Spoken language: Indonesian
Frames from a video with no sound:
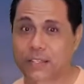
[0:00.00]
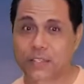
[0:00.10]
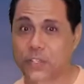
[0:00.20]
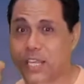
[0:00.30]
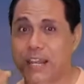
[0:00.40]

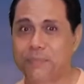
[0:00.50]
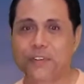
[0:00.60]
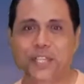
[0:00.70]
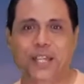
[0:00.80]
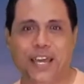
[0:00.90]

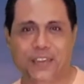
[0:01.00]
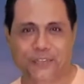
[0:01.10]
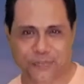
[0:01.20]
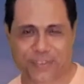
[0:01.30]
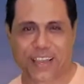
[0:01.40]
Salam great
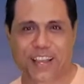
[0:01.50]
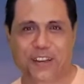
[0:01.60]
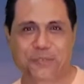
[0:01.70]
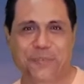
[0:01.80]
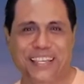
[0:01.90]
life.
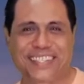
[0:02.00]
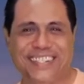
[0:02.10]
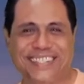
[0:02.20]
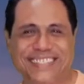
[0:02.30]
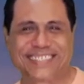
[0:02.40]
God
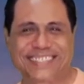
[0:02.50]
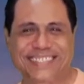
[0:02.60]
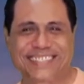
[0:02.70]
bless you.